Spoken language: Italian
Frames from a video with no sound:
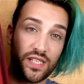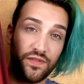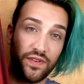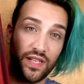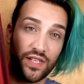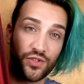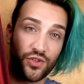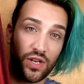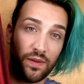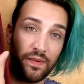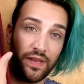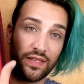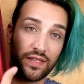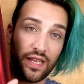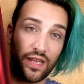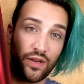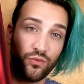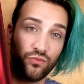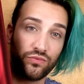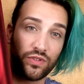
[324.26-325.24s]
si vede
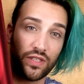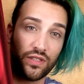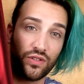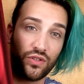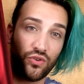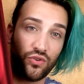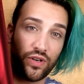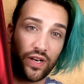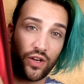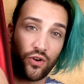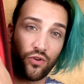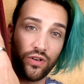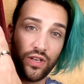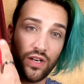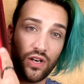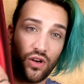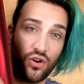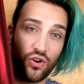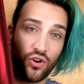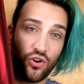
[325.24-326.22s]
solamente un tendone con
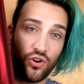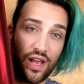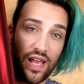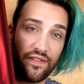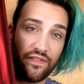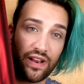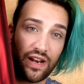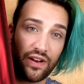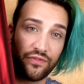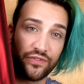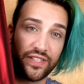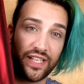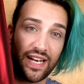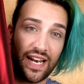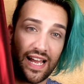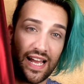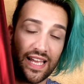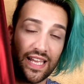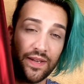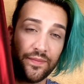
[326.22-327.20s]
il logo Ever After
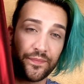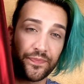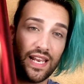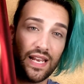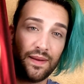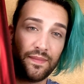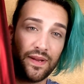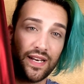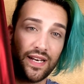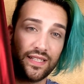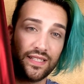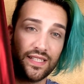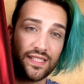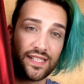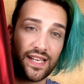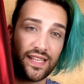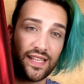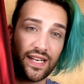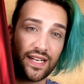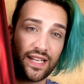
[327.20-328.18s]
Eye e la manina
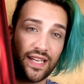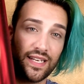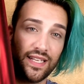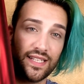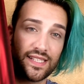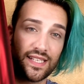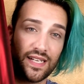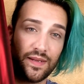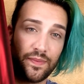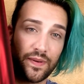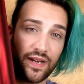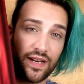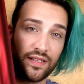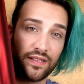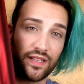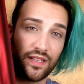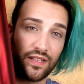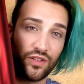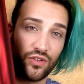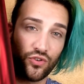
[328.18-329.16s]
di Cedar che inizia ad
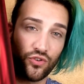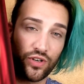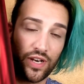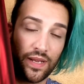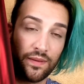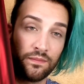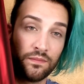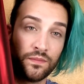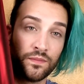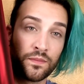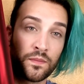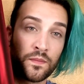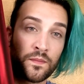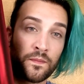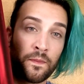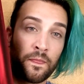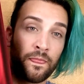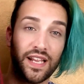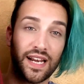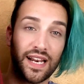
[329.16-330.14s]
aprire il tendone.
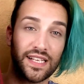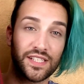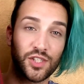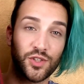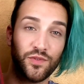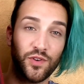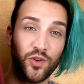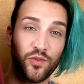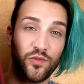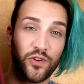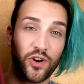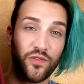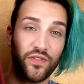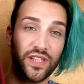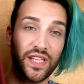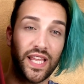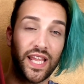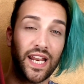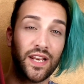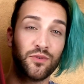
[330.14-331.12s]
Il resto ve lo farò
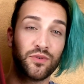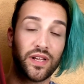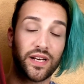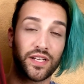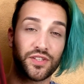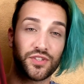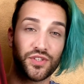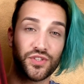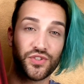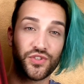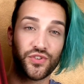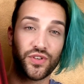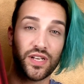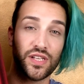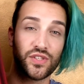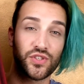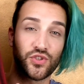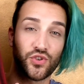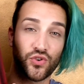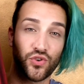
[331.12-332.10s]
vedere in una
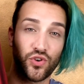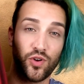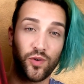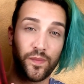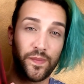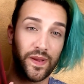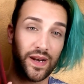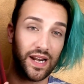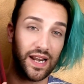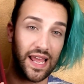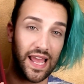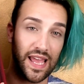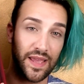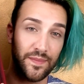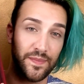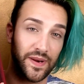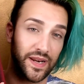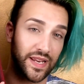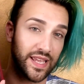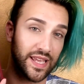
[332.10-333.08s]
recensione solo per
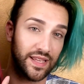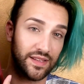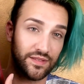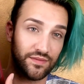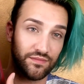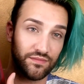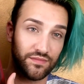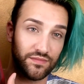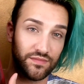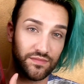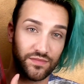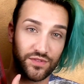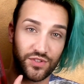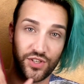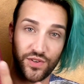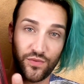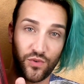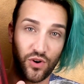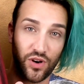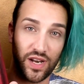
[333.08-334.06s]
lei perché
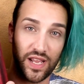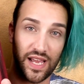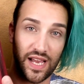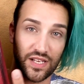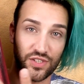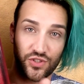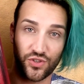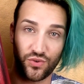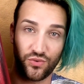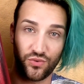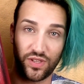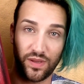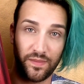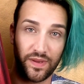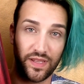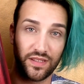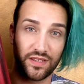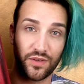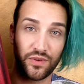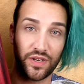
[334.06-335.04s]
ci vuole
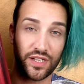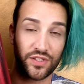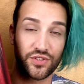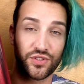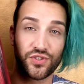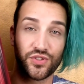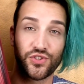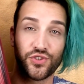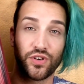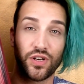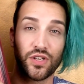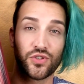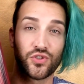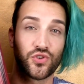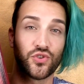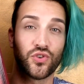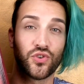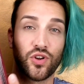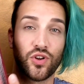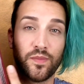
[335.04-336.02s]
assolutamente una recensione
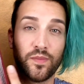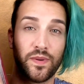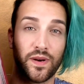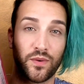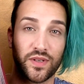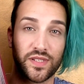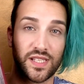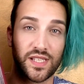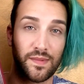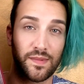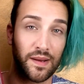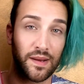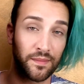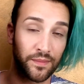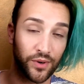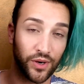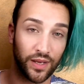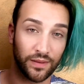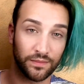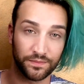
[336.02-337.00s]
solo per questa
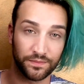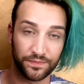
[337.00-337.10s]
bambola.